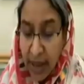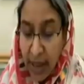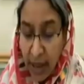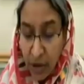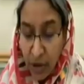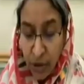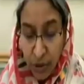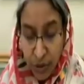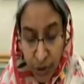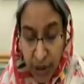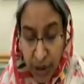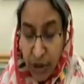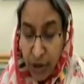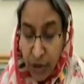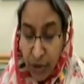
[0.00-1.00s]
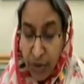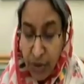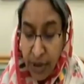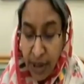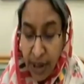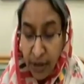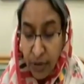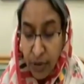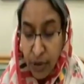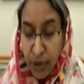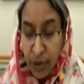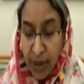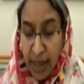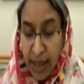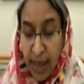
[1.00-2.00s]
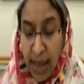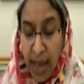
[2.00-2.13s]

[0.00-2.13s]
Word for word: আটশো চুরাশি জন ছাত্র সংখ্যা